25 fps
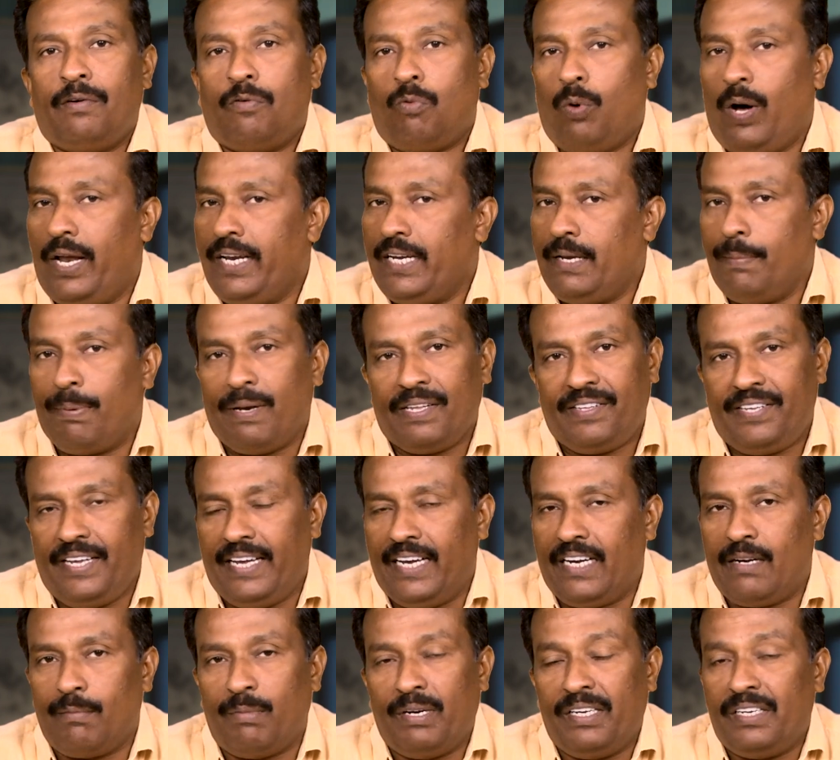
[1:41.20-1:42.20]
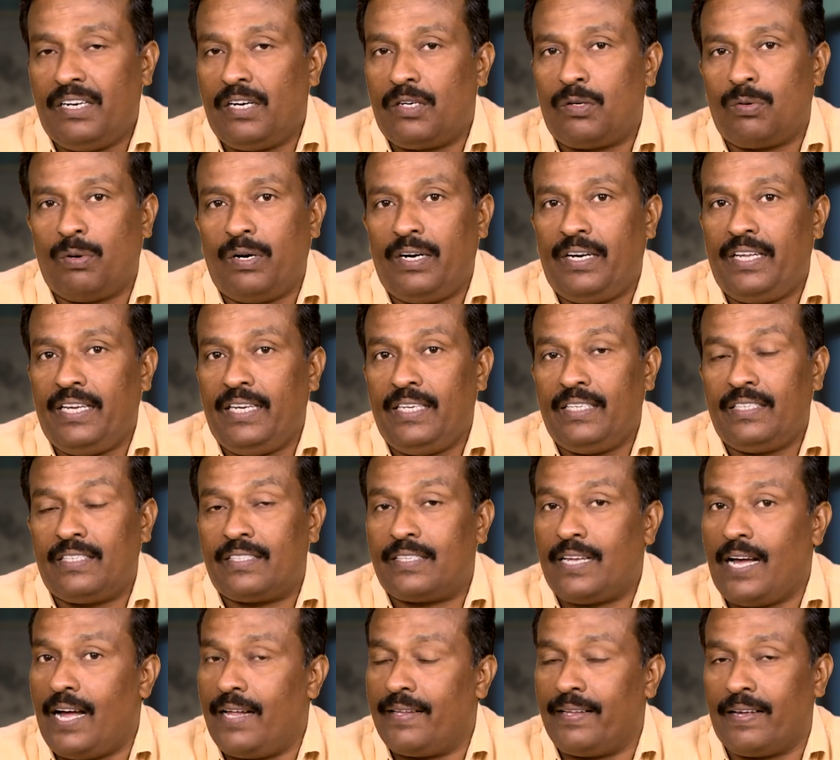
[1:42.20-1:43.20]
వారికి ప్రత్యేకమైనటువంటి
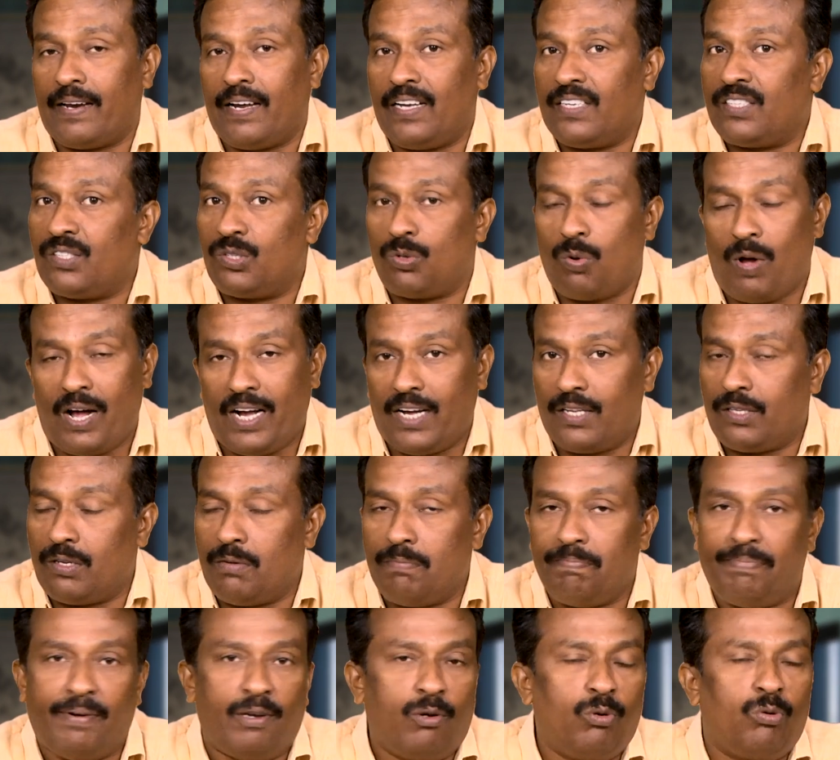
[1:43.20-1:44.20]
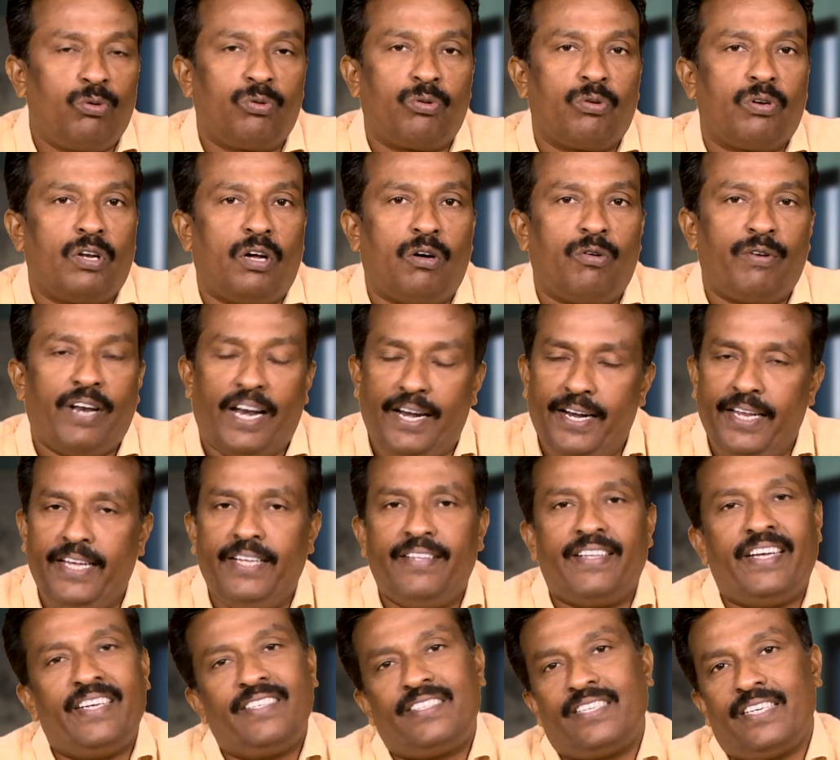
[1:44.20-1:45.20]
సాదర స్వాగతం పలుకుతున్నాం రండి
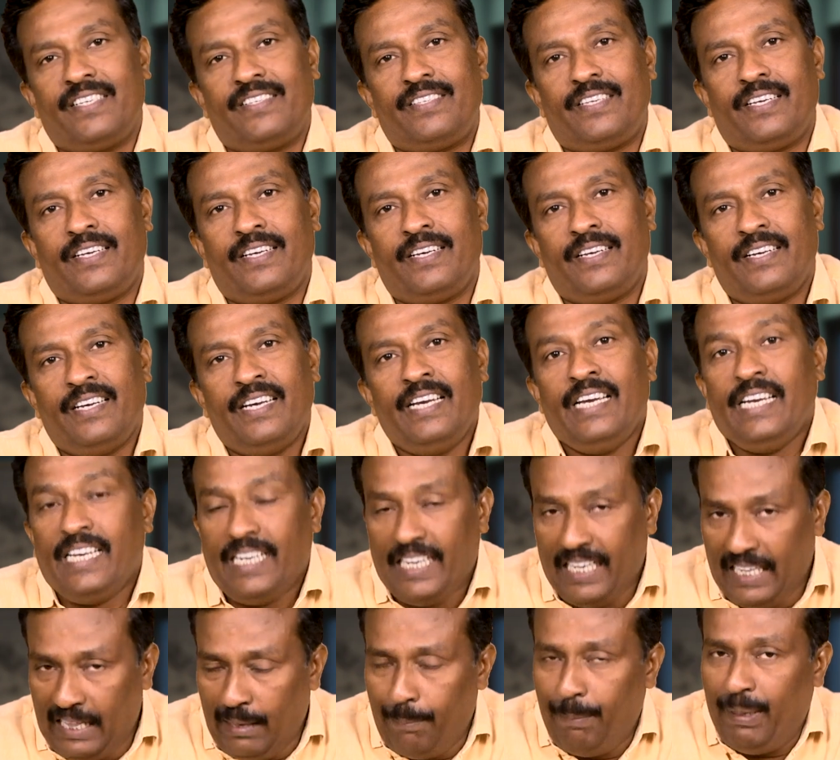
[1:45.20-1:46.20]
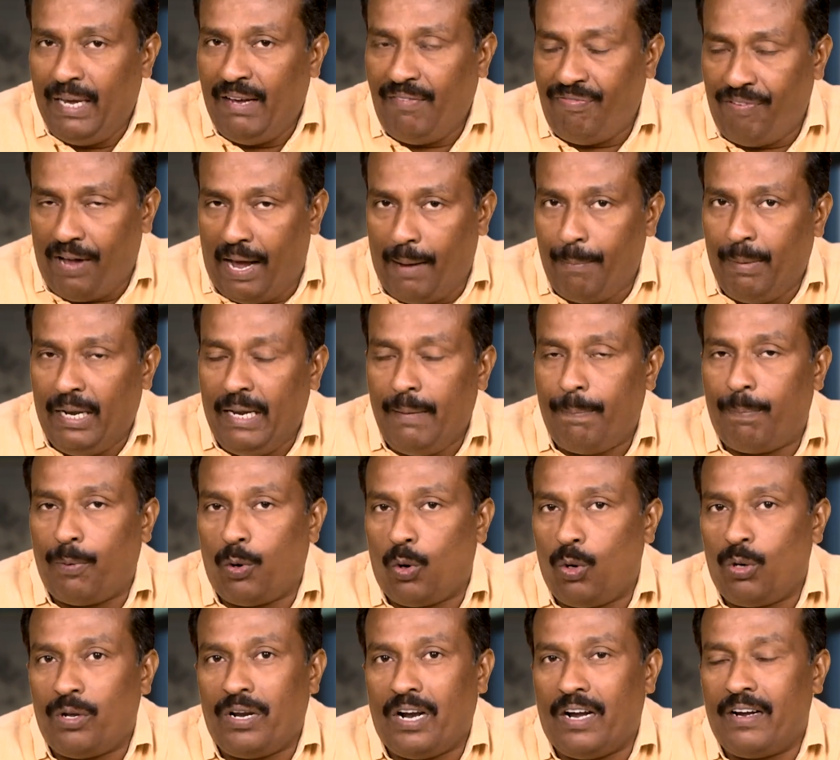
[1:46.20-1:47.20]
దయచేసి ఇది మీ ఫ్యామిలీ
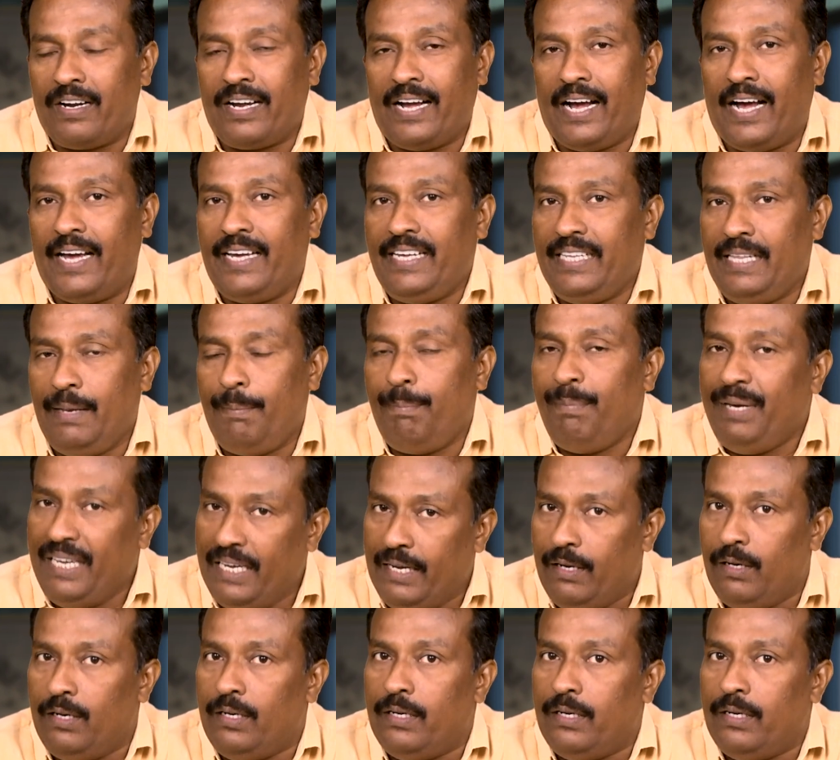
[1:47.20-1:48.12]
ప్రోగ్రాంగా ఇది మీ